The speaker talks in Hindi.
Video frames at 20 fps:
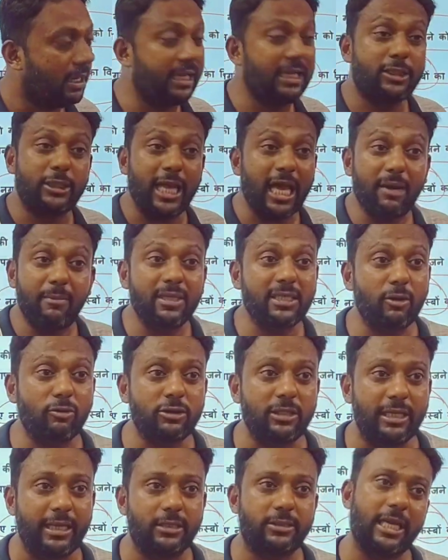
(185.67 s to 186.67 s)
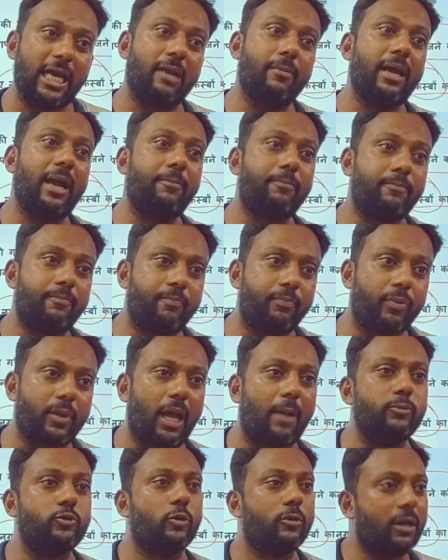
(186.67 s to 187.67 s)
लेकिन शहर में ऐसा कुछ नहीं है शहर में आप
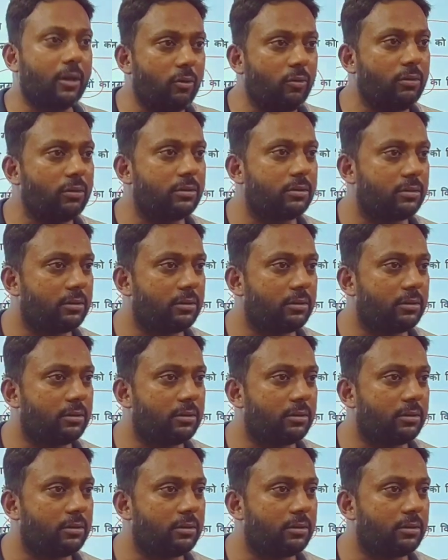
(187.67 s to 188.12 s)
आप जो करो